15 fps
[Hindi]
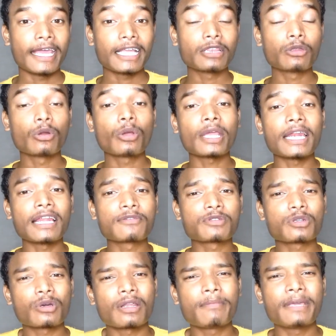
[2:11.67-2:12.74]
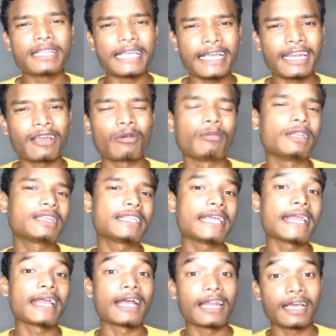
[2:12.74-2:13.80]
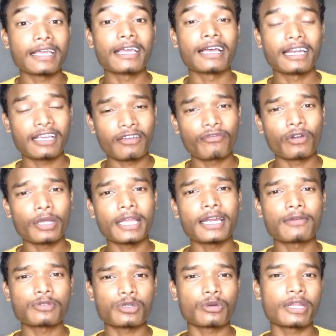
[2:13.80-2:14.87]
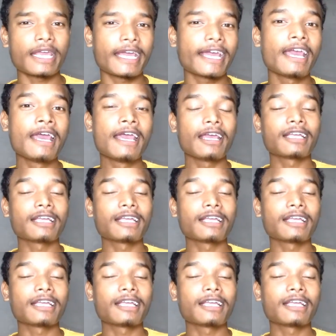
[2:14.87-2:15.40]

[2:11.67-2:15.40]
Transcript: इन दोनों की लव स्टोरी भी देखने को मिलती है हालांकि हल्की फुल्की लव स्टोरी है